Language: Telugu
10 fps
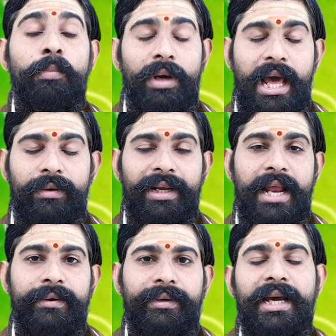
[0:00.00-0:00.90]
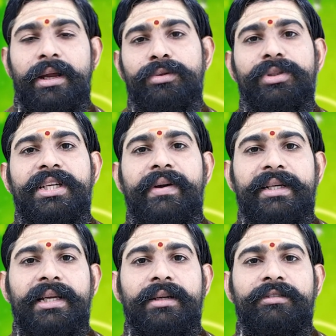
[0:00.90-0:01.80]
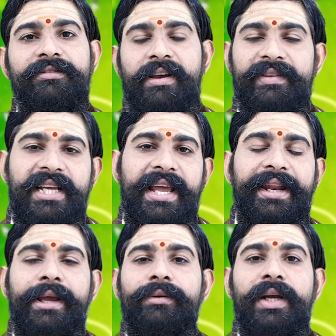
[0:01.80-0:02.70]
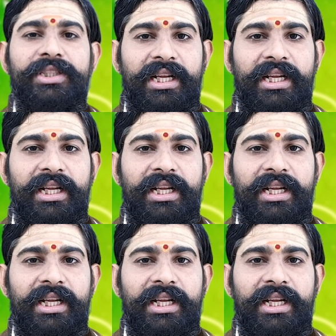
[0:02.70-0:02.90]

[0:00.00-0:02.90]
పొలాలు కొనాలనుకున్నా కలిసి వచ్చే అవకాశాలు వ్యవసాయానికి ఎక్కువగా